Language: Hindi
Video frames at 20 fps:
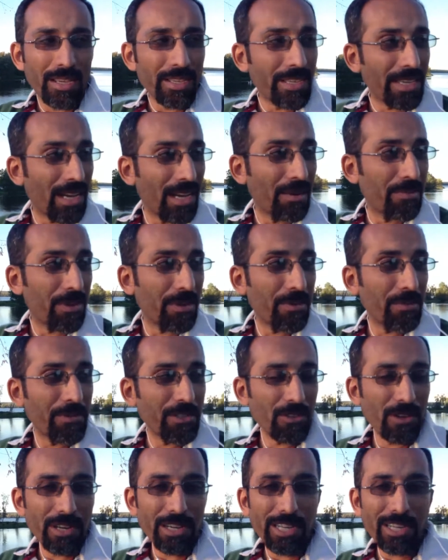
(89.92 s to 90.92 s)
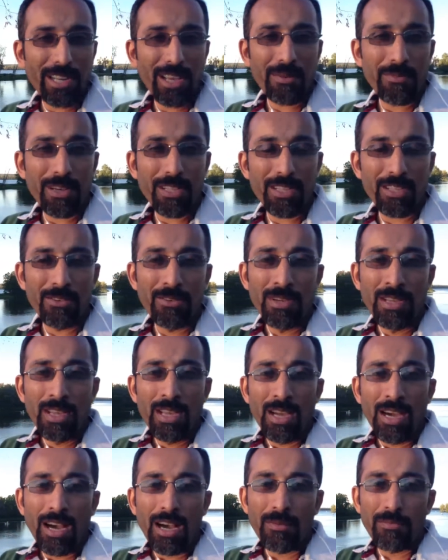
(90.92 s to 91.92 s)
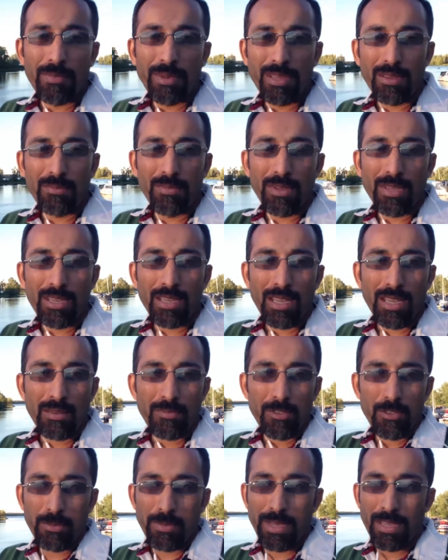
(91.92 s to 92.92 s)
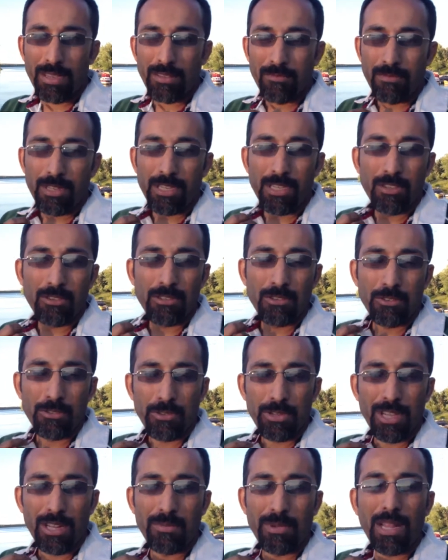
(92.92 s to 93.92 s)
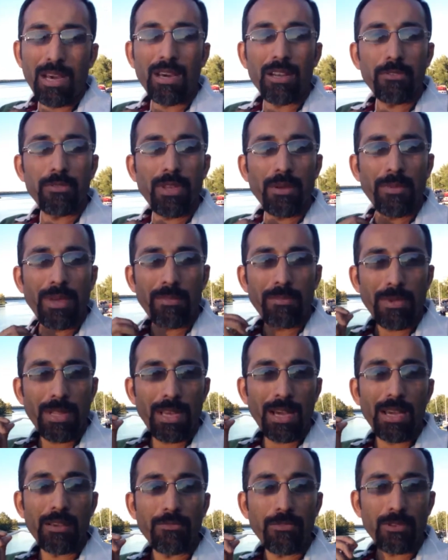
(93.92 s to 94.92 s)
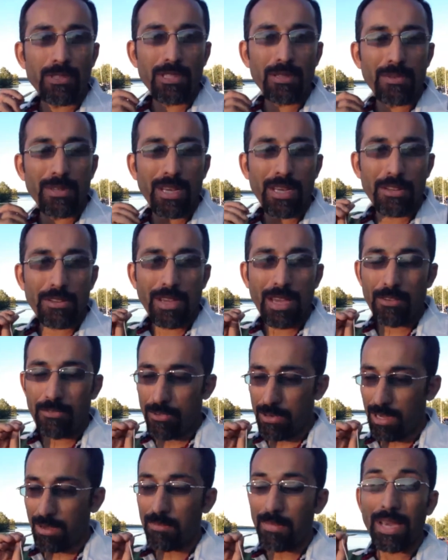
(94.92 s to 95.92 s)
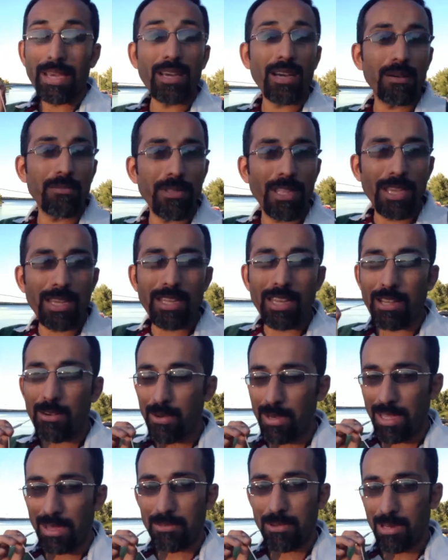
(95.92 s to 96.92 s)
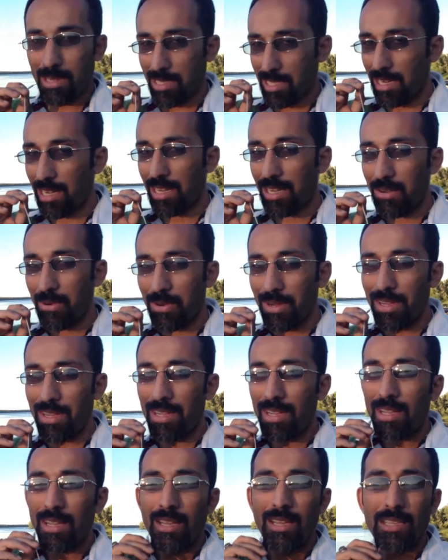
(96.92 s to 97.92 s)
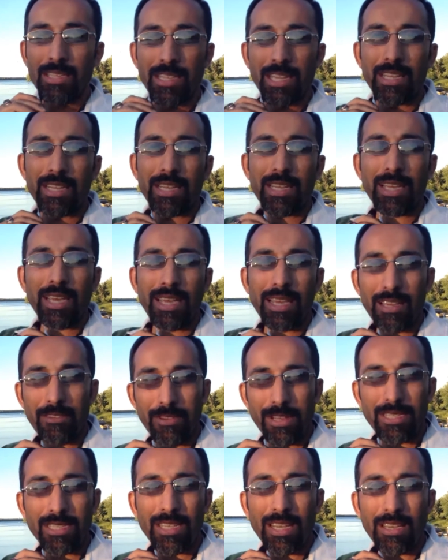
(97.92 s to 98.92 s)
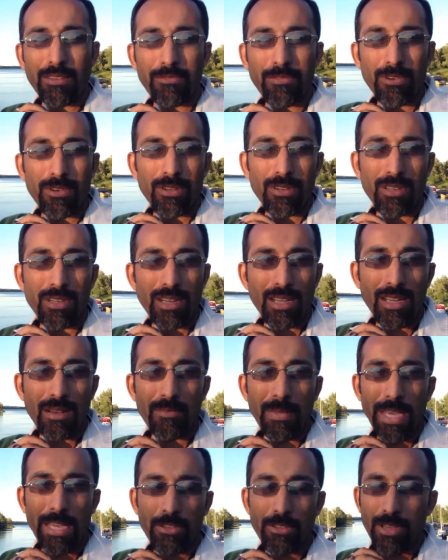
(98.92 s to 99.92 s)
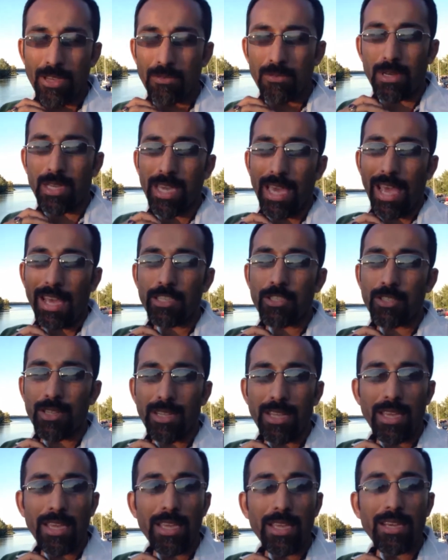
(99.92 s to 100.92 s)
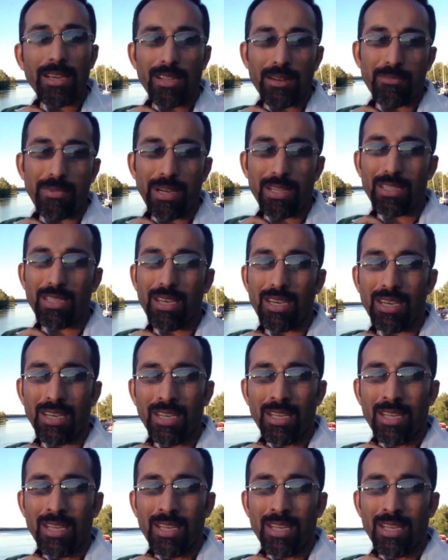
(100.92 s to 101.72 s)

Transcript: यहाँ पर मैं मेजॉरिटी टाइम आता हूँ अभी भी ये जो मैं वीडियो ट्यूटोरियल बना रहा हूँ ये मैं अपने आईफोन से बना रहा हूँ आईफोन का माइक आप देख रहे होंगे आपको नज़र आ रहा होगा इसलिए रखा है कि वैसे आईफोन का माइक जो है वो कैच नहीं कर पाता